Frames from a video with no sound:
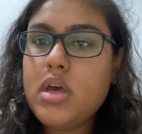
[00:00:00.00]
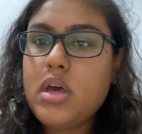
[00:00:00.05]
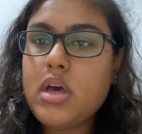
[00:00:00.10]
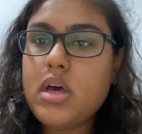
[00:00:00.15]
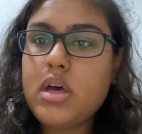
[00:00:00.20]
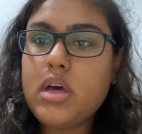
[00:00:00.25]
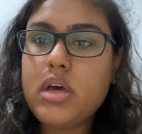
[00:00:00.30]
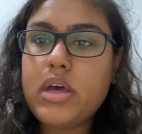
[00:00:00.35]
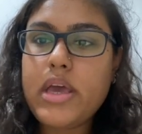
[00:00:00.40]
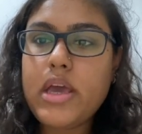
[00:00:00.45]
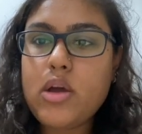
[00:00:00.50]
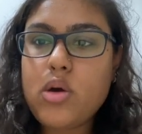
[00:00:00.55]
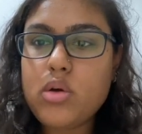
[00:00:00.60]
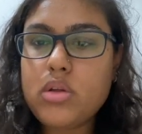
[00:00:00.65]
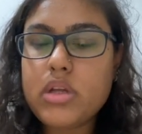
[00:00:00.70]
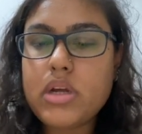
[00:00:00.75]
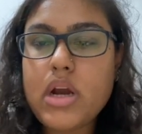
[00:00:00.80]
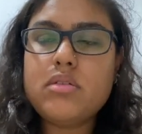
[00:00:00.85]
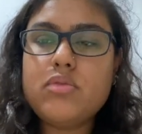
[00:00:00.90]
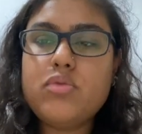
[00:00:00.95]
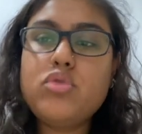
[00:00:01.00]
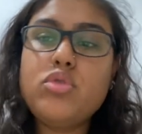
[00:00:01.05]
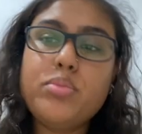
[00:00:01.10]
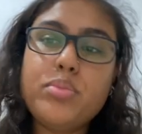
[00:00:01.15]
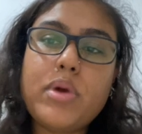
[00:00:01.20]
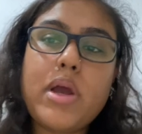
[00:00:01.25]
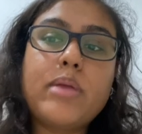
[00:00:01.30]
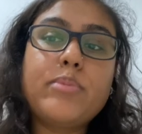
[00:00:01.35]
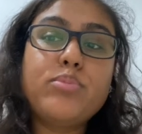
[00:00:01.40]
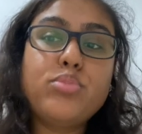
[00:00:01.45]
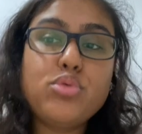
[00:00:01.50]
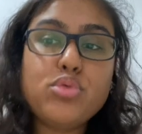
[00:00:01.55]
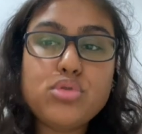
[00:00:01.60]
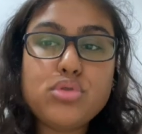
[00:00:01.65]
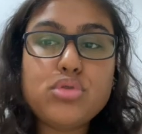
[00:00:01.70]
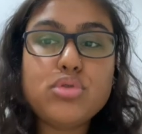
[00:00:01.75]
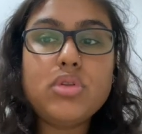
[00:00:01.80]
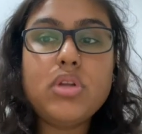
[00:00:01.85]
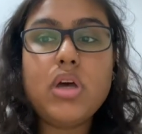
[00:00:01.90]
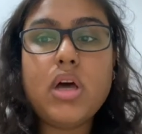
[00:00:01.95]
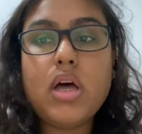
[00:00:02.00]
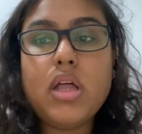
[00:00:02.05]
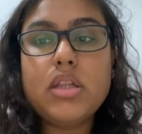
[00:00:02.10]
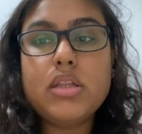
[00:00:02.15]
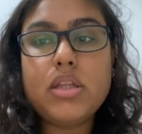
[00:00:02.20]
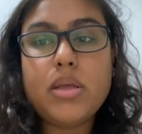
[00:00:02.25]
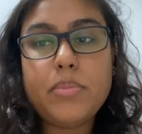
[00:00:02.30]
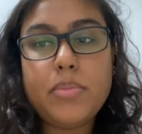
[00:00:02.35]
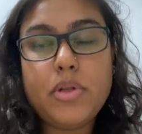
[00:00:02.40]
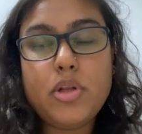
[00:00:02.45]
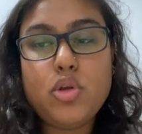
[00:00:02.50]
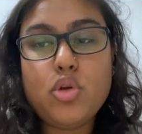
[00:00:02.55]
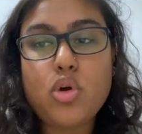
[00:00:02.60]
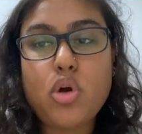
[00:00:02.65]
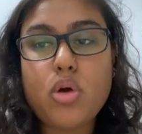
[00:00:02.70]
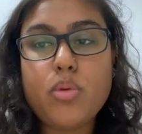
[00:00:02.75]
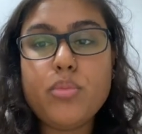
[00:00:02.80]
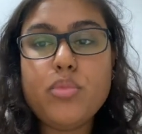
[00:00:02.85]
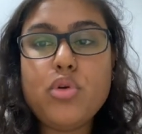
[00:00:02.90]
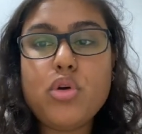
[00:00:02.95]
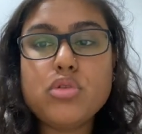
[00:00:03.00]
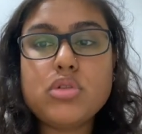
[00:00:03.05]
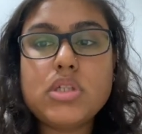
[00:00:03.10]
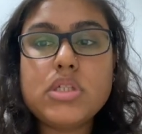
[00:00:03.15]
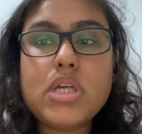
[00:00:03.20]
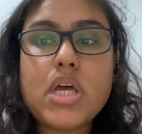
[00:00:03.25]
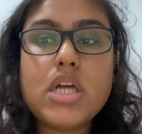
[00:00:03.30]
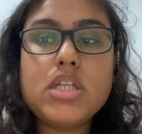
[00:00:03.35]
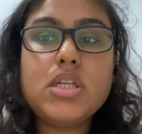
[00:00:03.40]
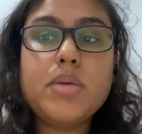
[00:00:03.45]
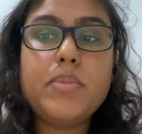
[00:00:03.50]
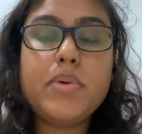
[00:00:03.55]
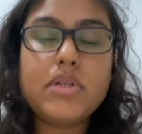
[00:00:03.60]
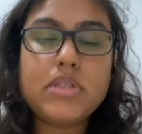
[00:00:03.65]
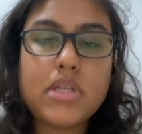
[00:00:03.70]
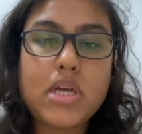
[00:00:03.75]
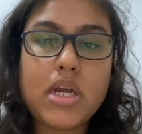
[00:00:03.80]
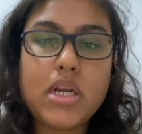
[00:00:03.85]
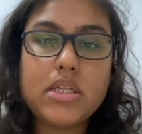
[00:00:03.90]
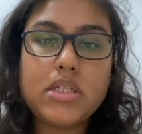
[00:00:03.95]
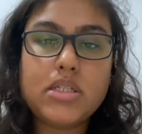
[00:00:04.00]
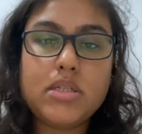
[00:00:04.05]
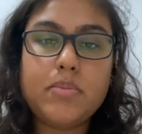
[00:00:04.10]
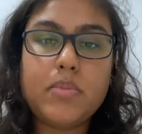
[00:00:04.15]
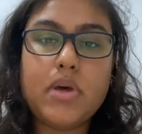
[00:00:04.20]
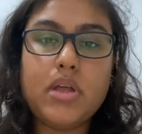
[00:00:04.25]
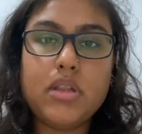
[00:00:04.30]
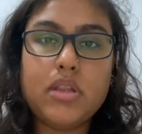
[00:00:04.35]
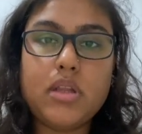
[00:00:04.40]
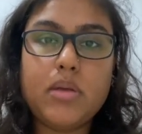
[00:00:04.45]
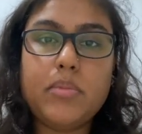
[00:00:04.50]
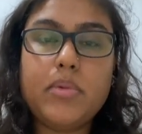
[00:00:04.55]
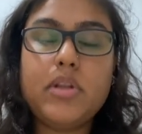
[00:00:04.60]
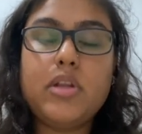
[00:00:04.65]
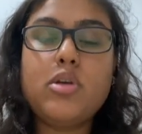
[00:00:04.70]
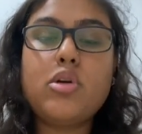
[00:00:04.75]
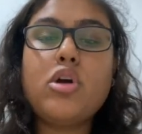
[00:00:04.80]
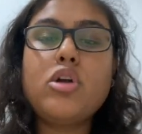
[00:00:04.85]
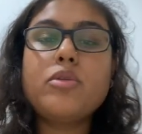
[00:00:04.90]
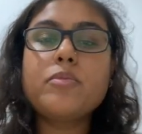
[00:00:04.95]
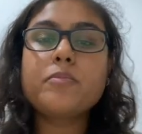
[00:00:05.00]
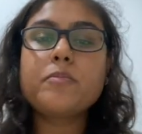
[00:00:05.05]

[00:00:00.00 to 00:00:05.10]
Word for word: Ee, ek olarak Fulbright bursu da alınabiliyor mu? Yoksa sadece bir tanesi mi alınabiliyor?